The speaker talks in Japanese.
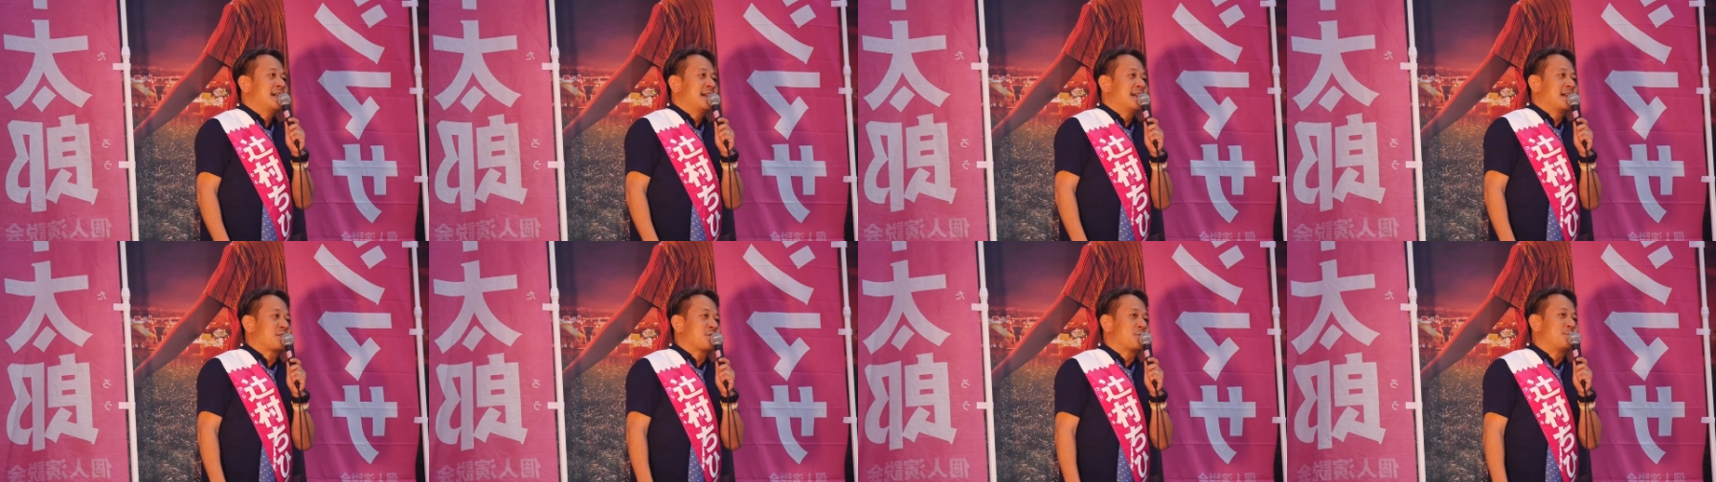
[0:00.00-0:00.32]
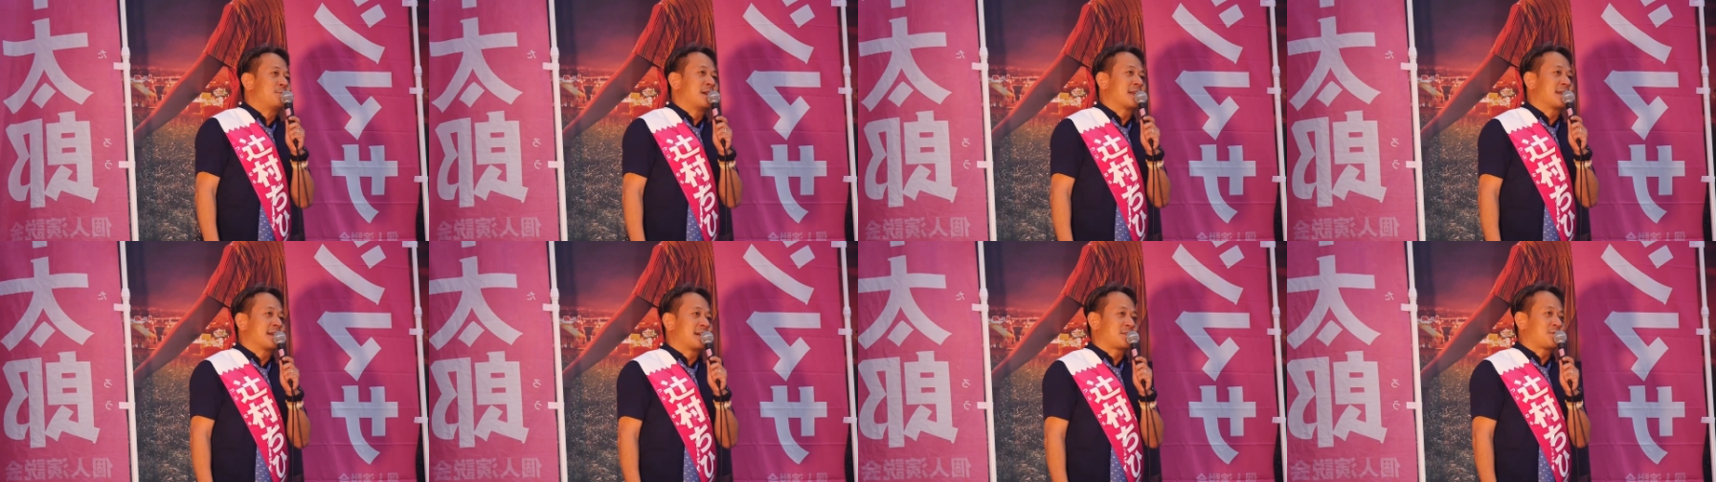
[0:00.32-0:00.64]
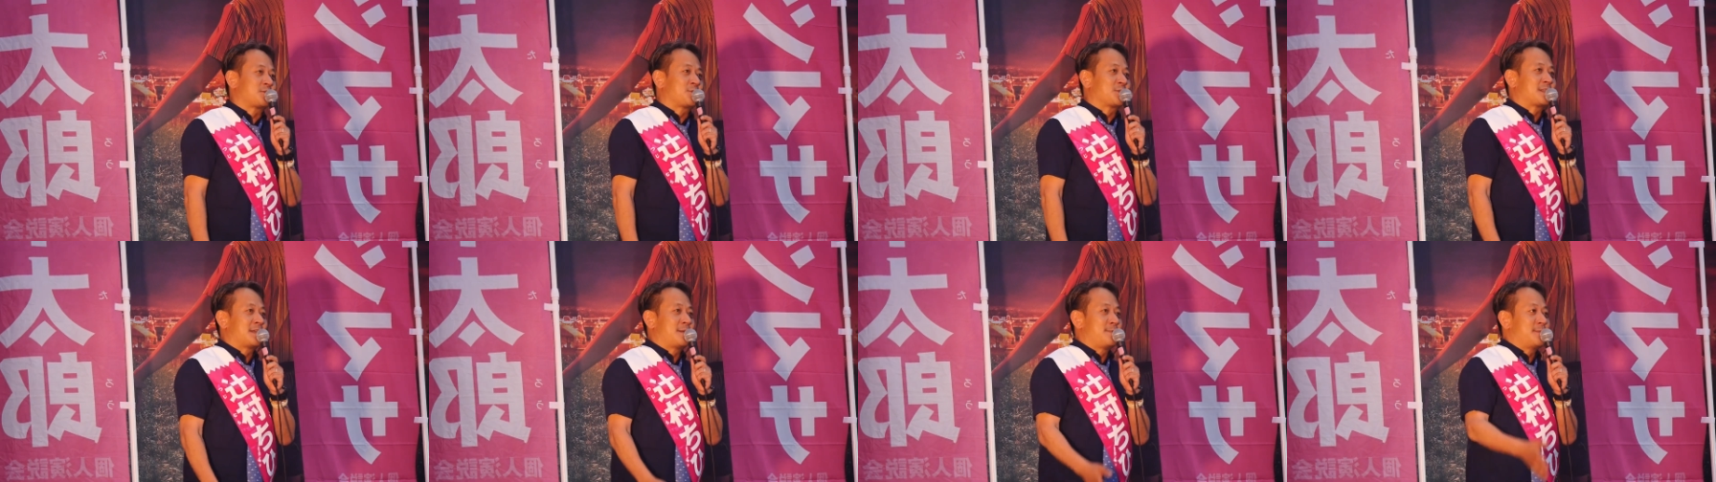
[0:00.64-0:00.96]
えー、どうもありが
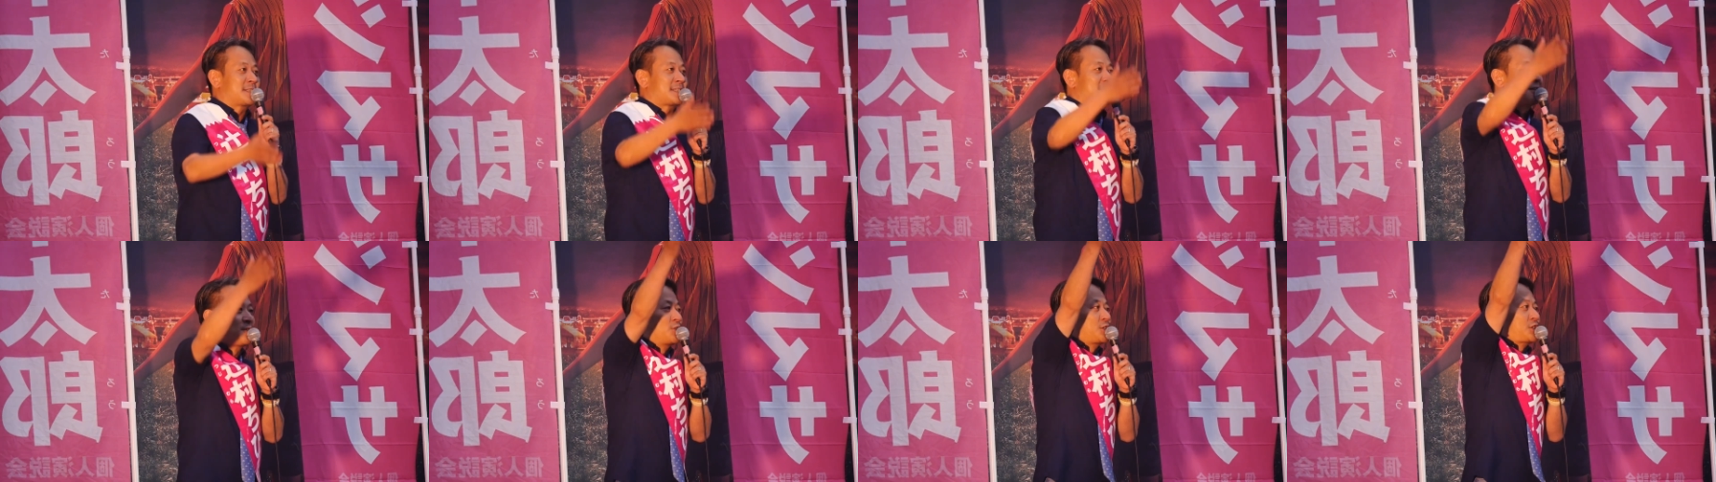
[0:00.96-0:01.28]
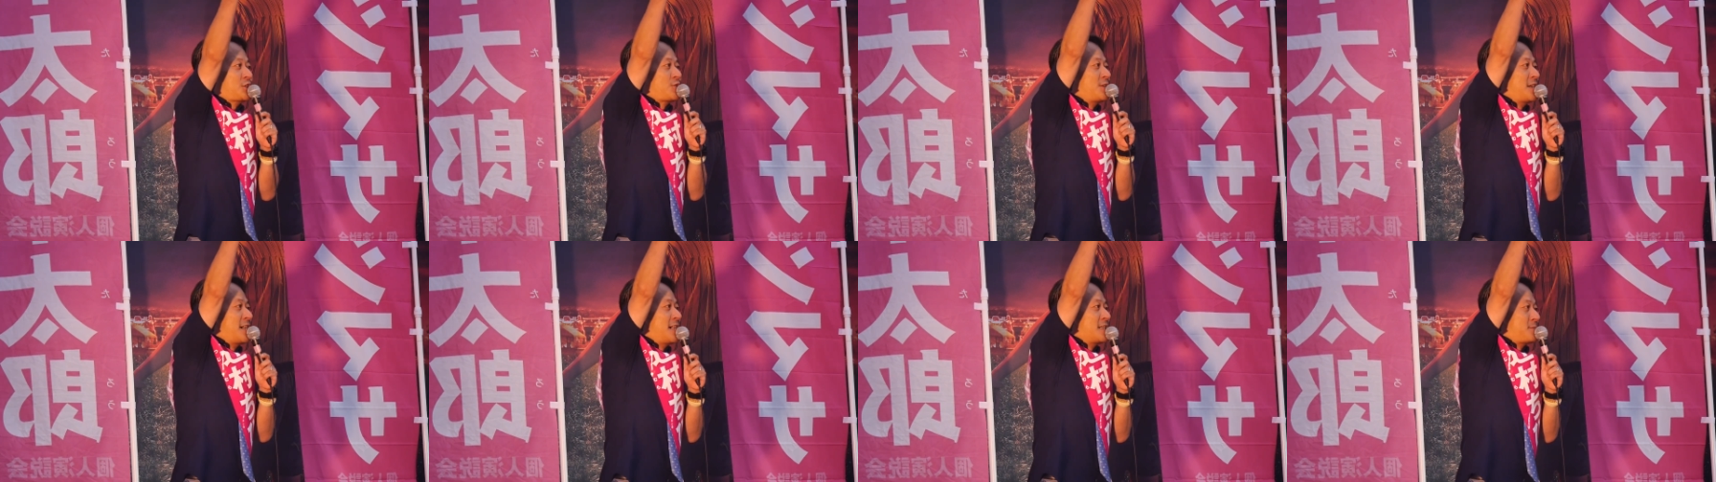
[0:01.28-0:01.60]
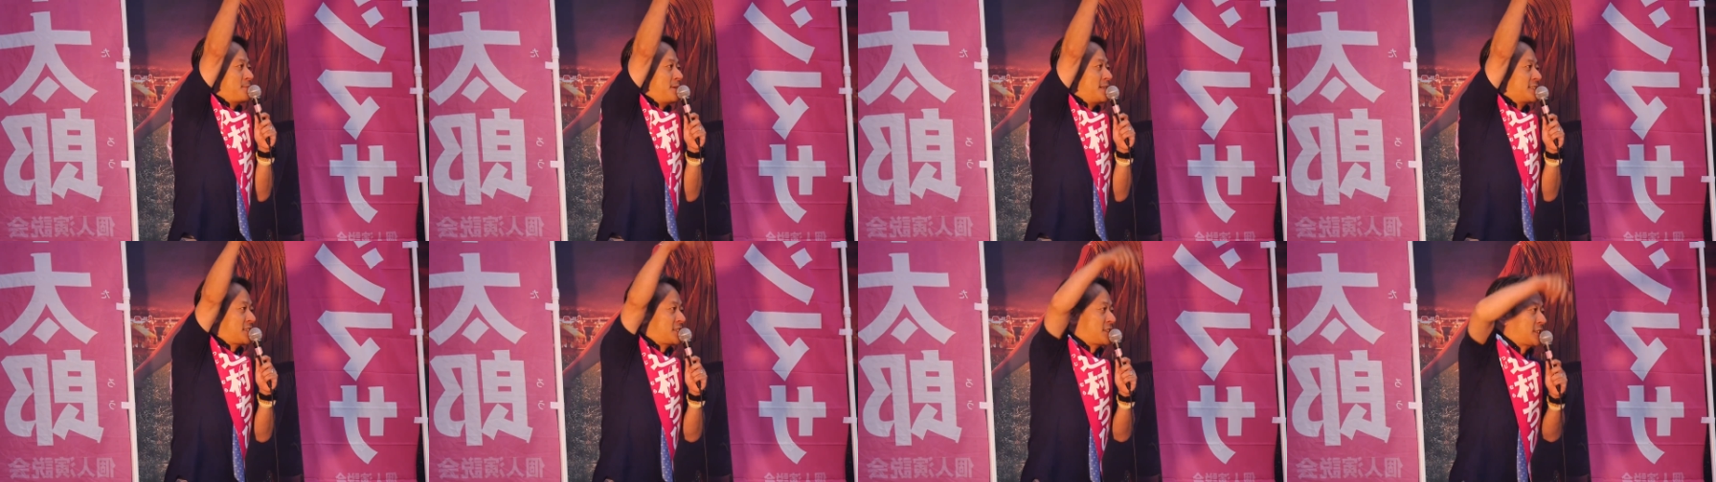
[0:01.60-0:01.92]
とうございましたよろしくお願い
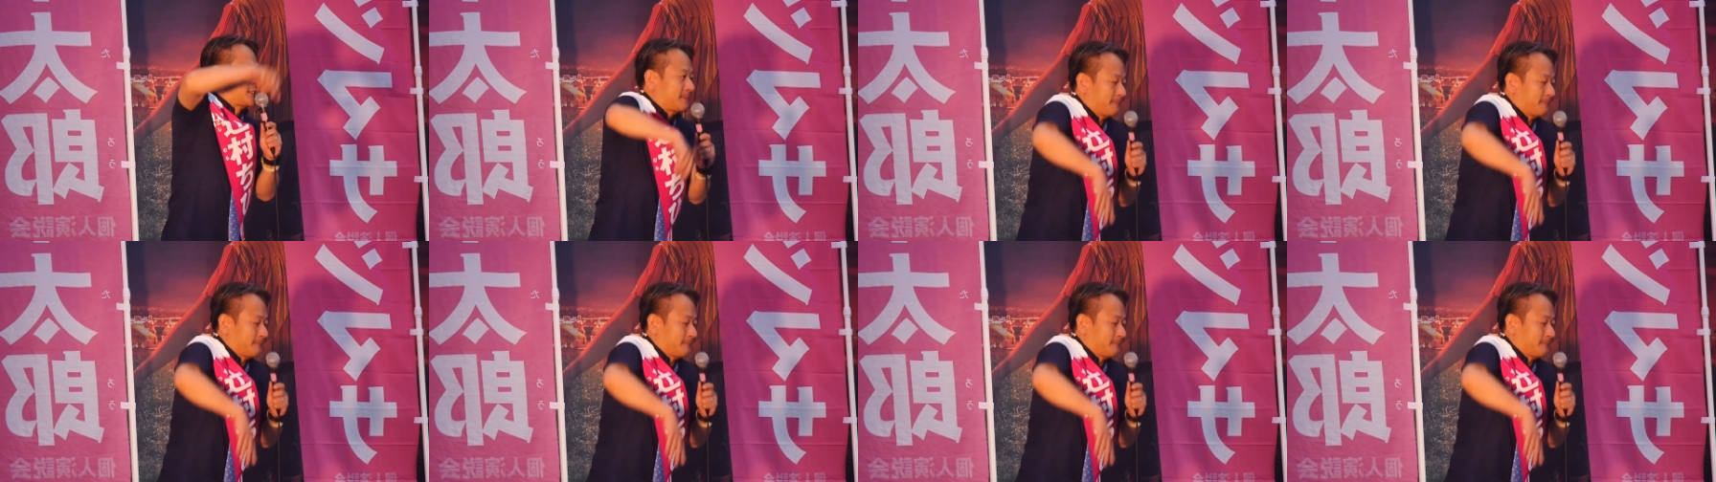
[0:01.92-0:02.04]
します